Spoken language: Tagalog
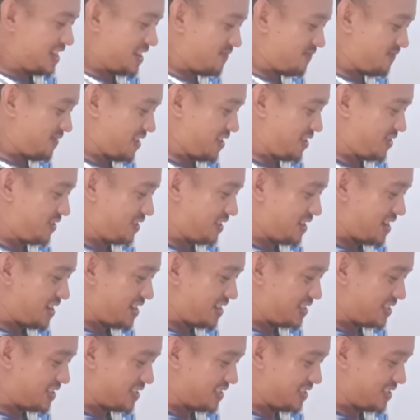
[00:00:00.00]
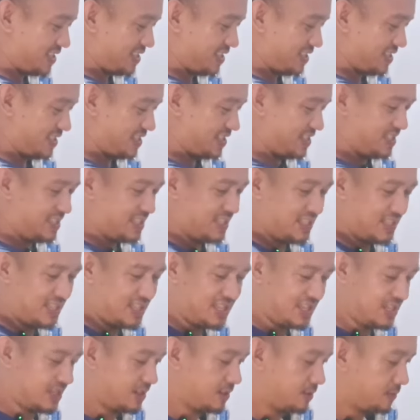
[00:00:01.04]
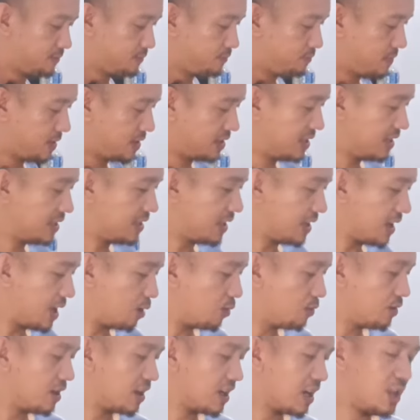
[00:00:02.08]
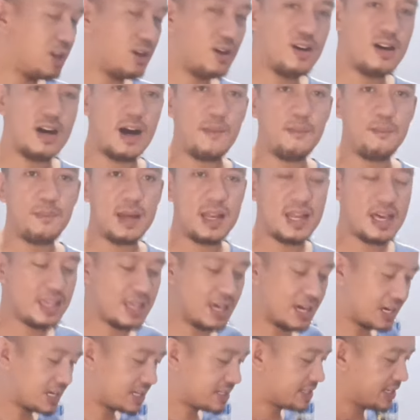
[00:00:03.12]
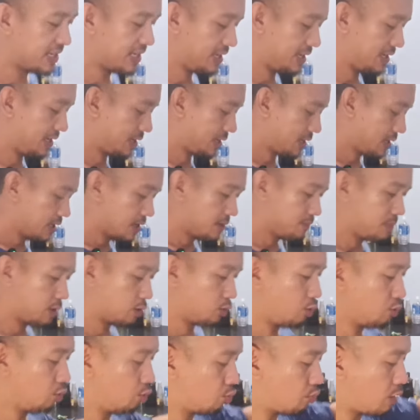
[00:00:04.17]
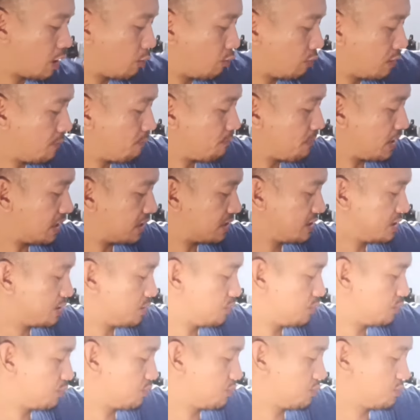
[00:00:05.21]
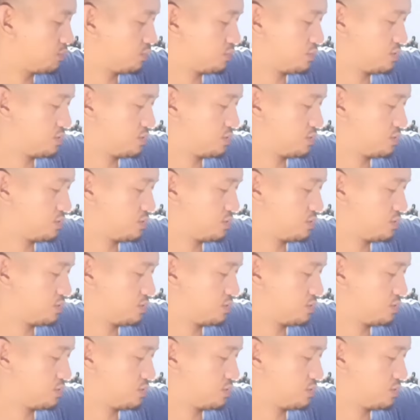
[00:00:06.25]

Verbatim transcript: Sarap ito, guys. Magtitira ako ng ano, ampalaya kasi magluluto ako ng paksiw.